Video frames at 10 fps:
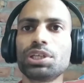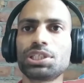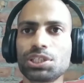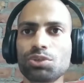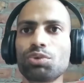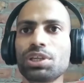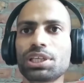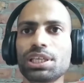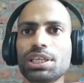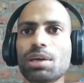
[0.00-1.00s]
डिसीज
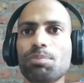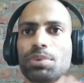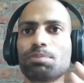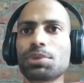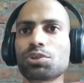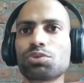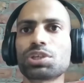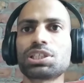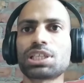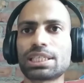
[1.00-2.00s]
होने के या पिंपल्स
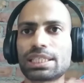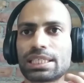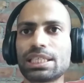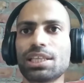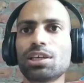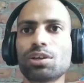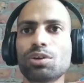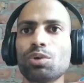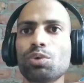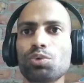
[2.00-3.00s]
होने के चांसेस ज्यादा
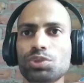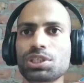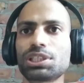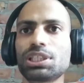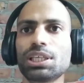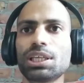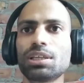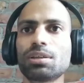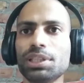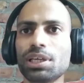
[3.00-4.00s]
हो सकते
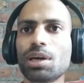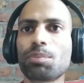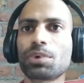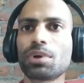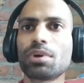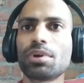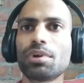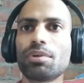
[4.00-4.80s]
हैं यदि आपका